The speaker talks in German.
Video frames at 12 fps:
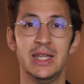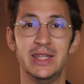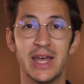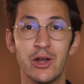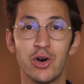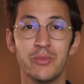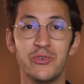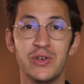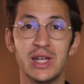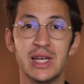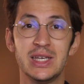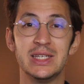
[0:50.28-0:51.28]
Dennoch
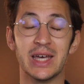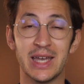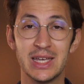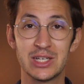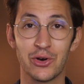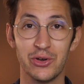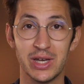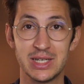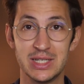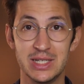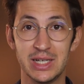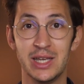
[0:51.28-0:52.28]
empfehle ich dringend, euer
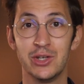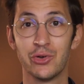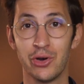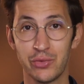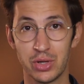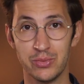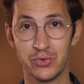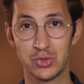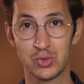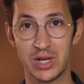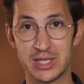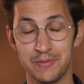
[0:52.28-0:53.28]
Tier gegen Tollwut impfen
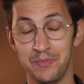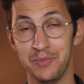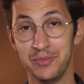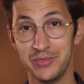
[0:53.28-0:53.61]
zu lassen.